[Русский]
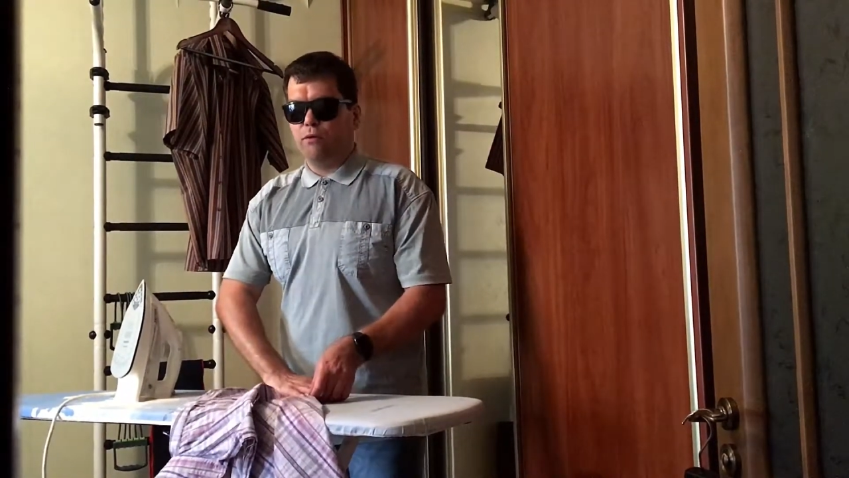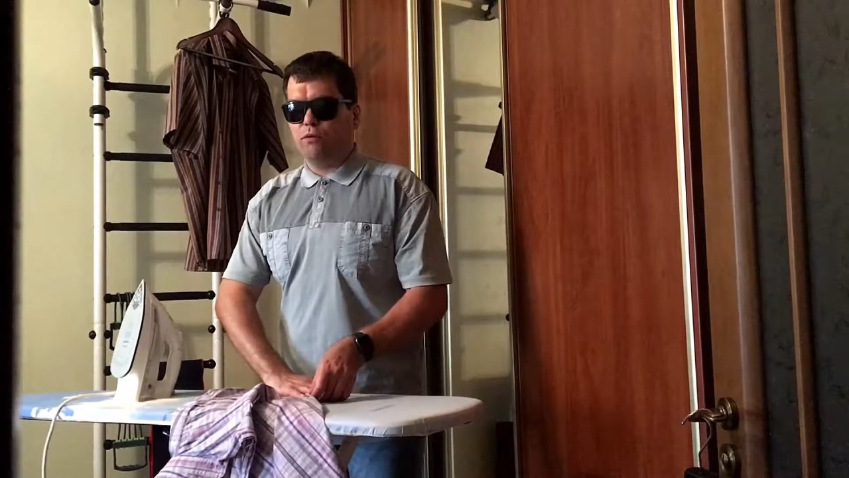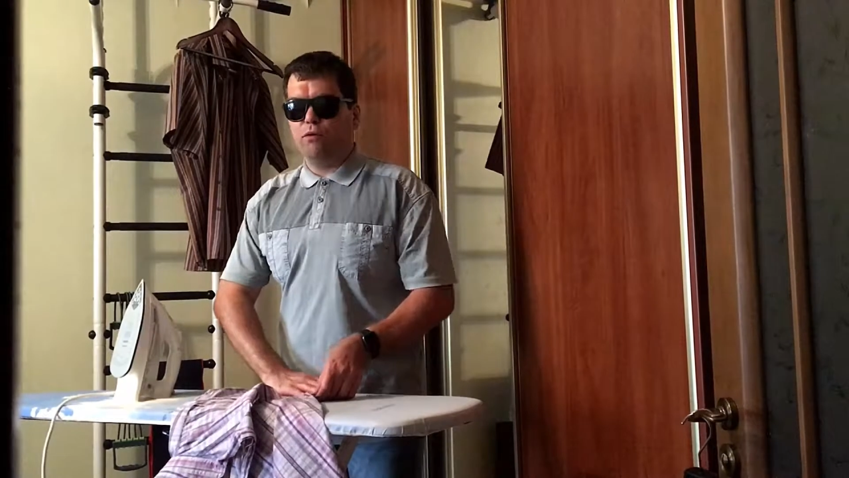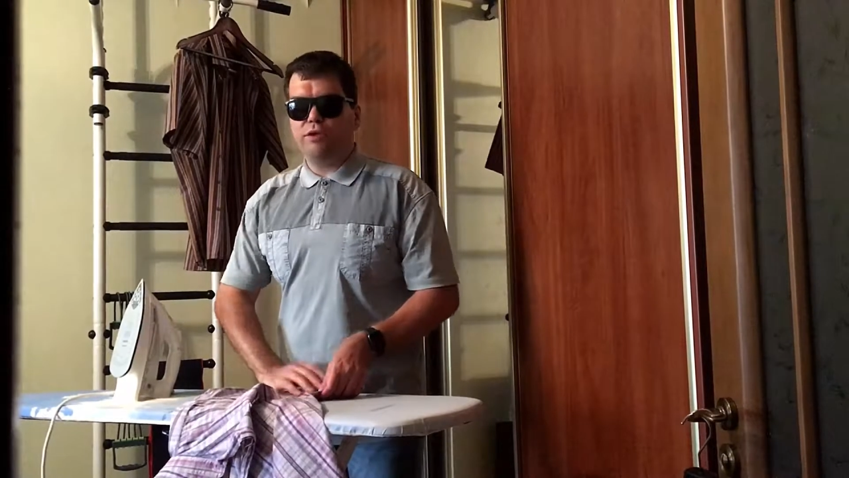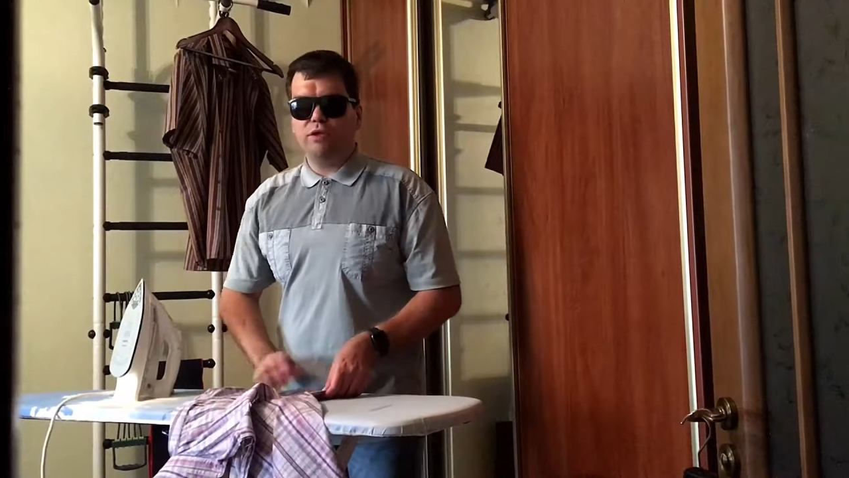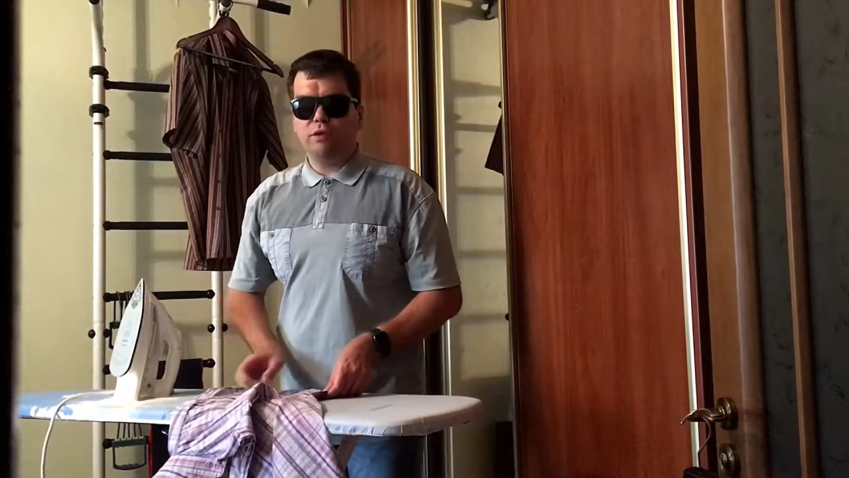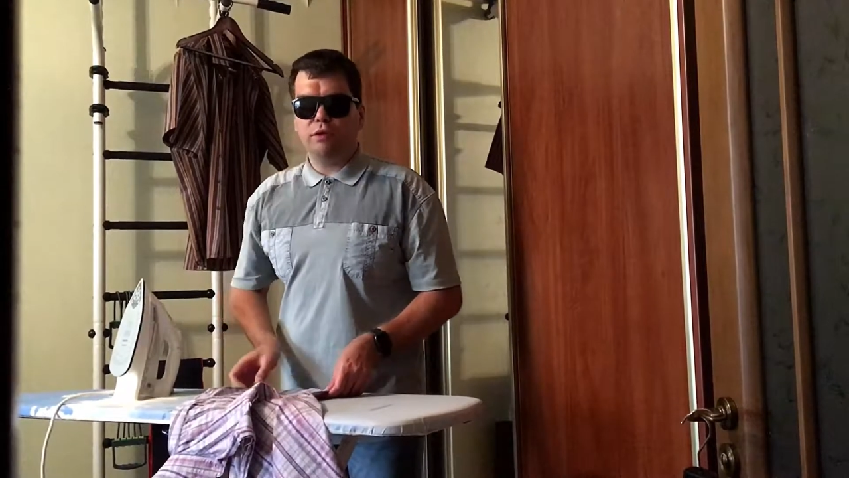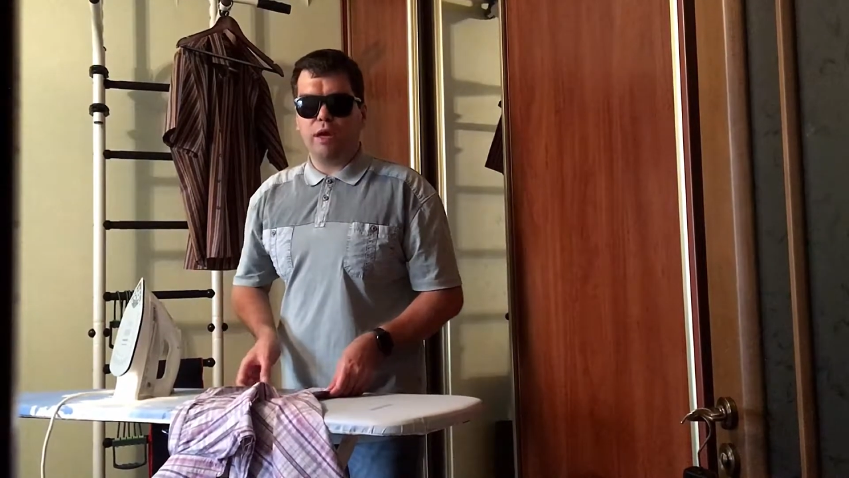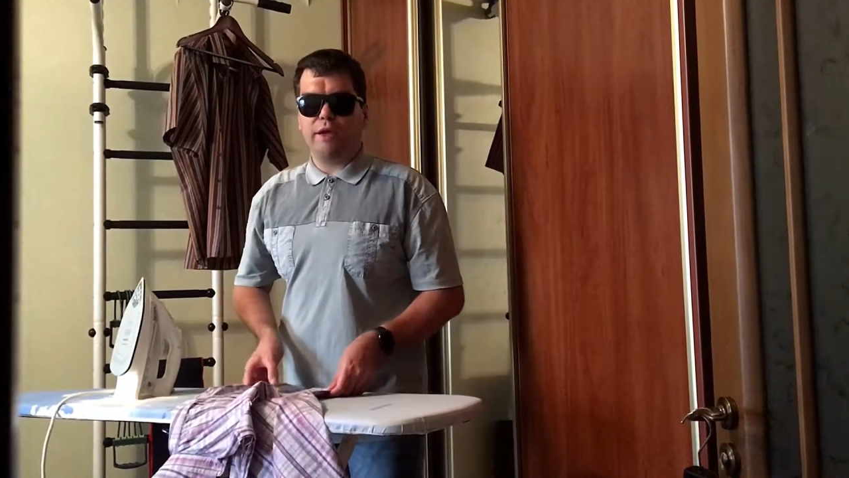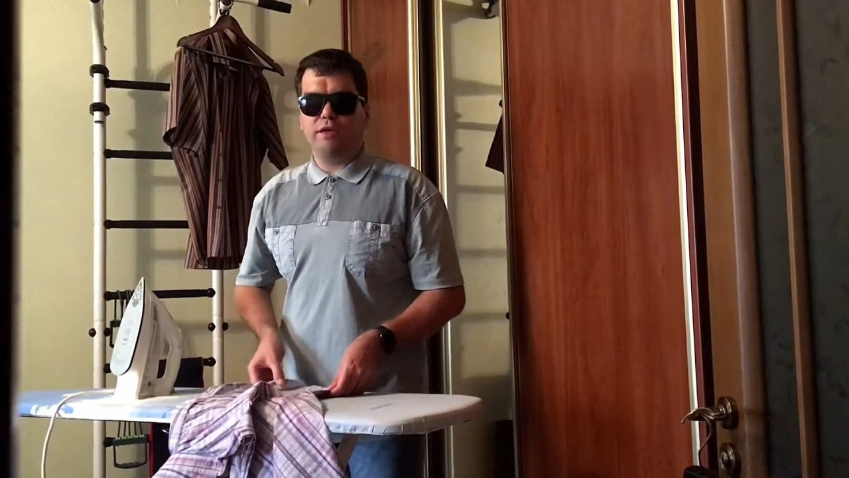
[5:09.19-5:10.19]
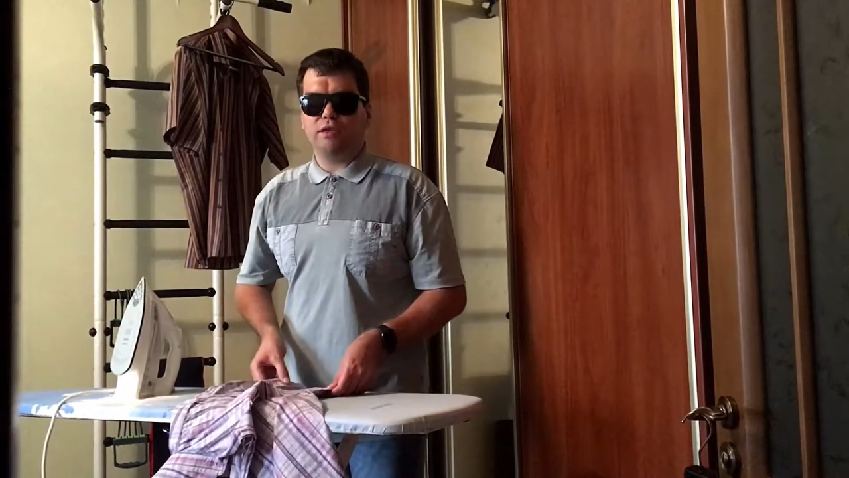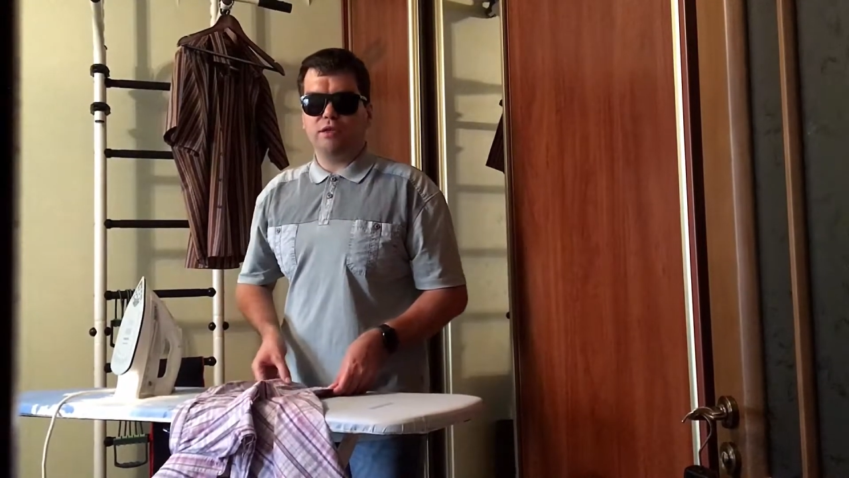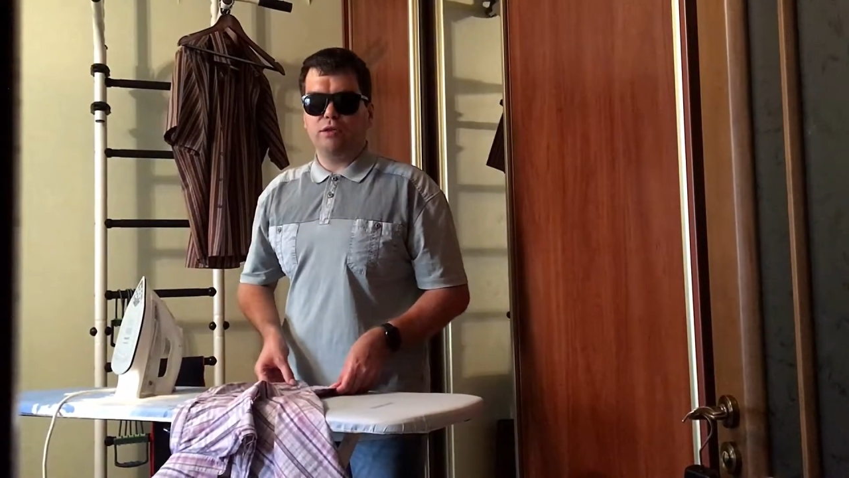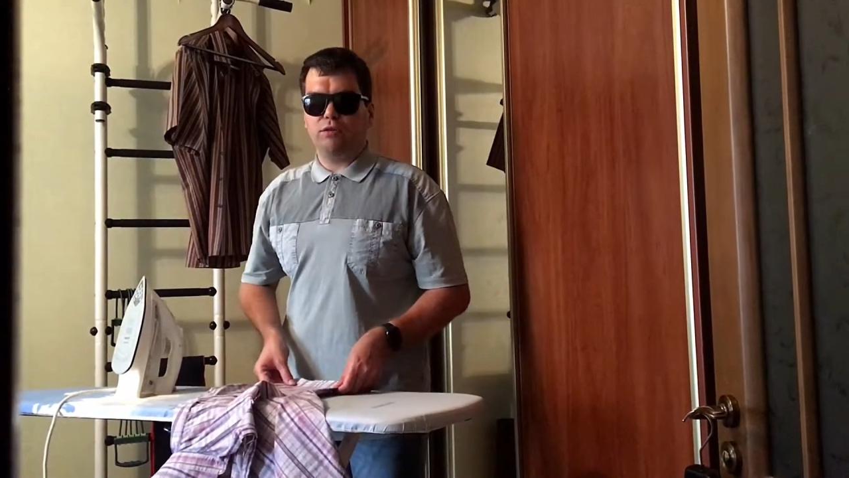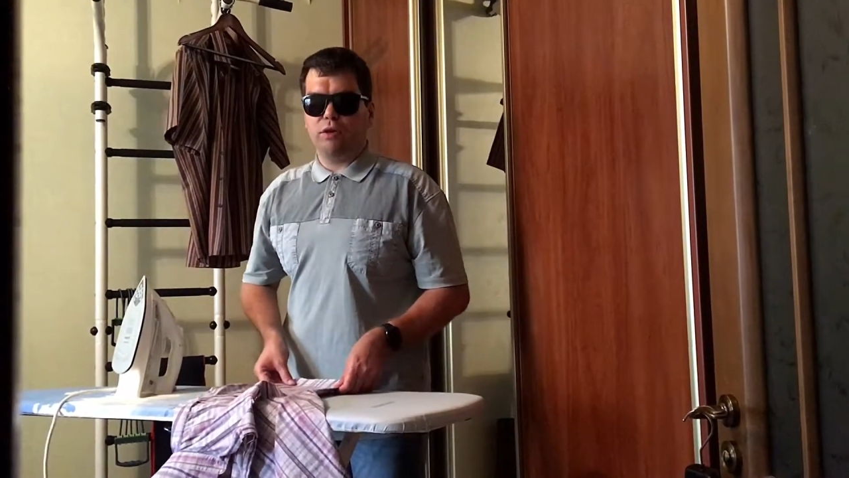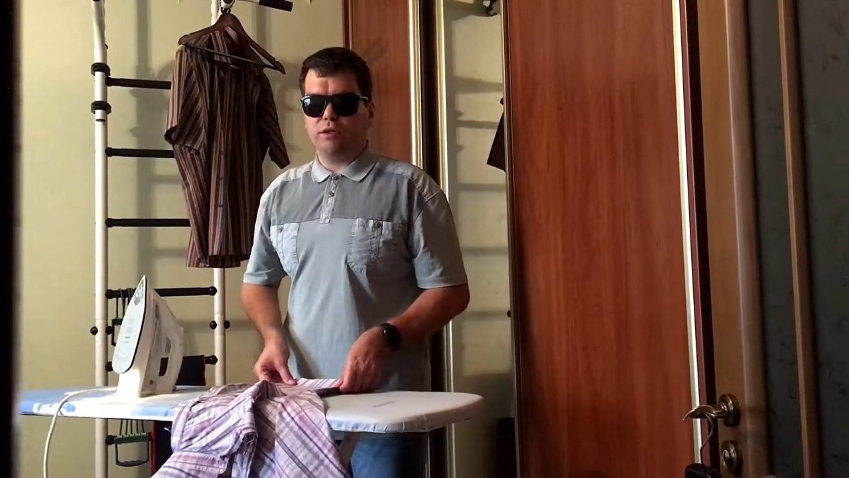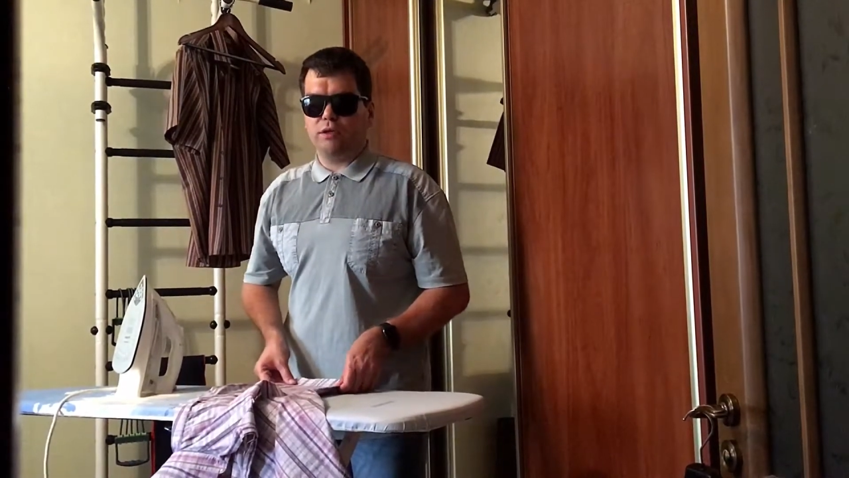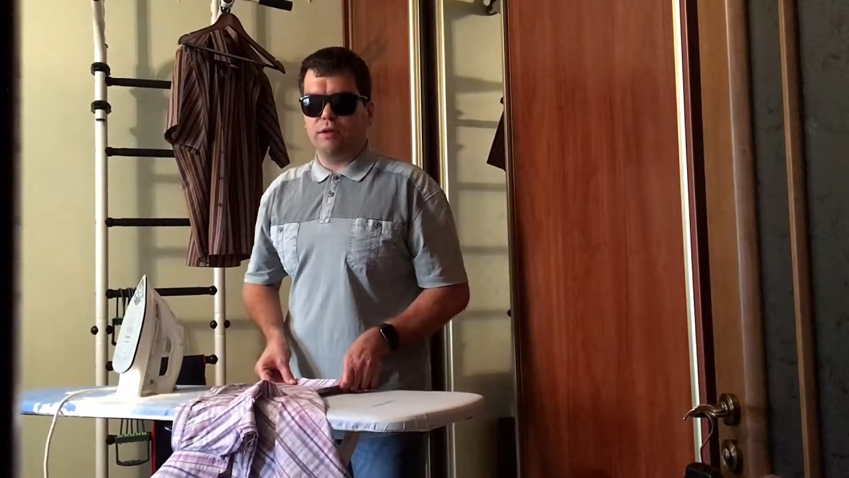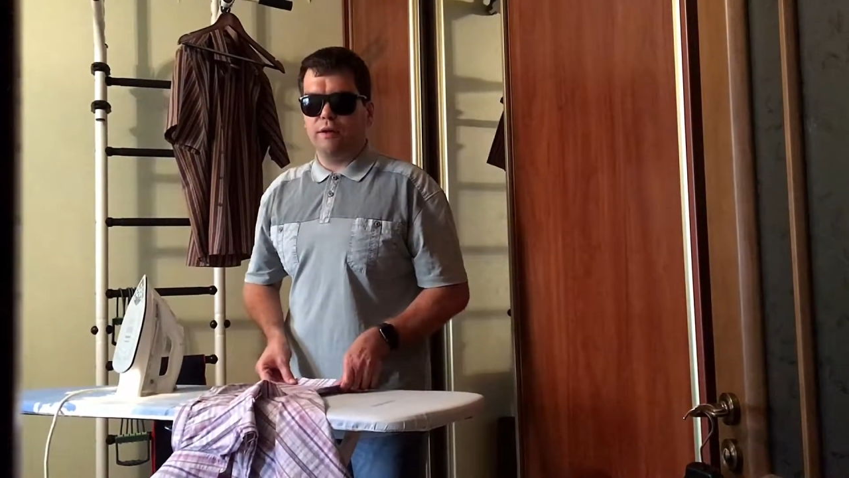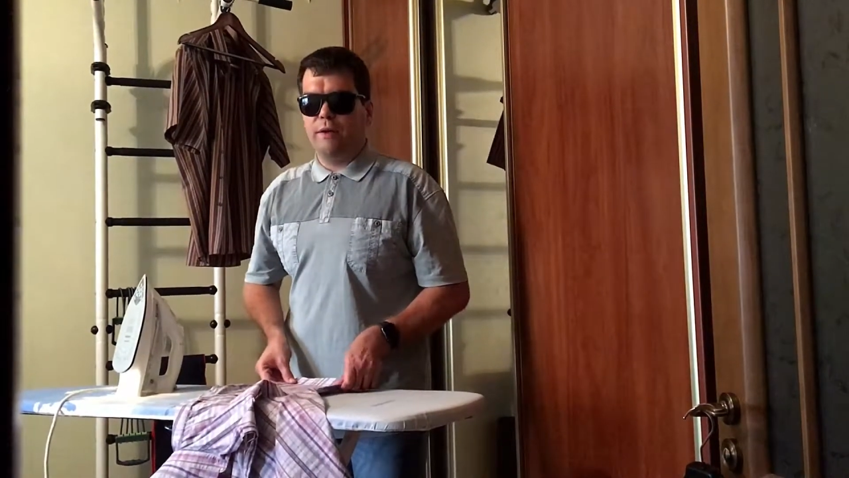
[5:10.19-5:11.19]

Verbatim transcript: очень трагическая ситуация.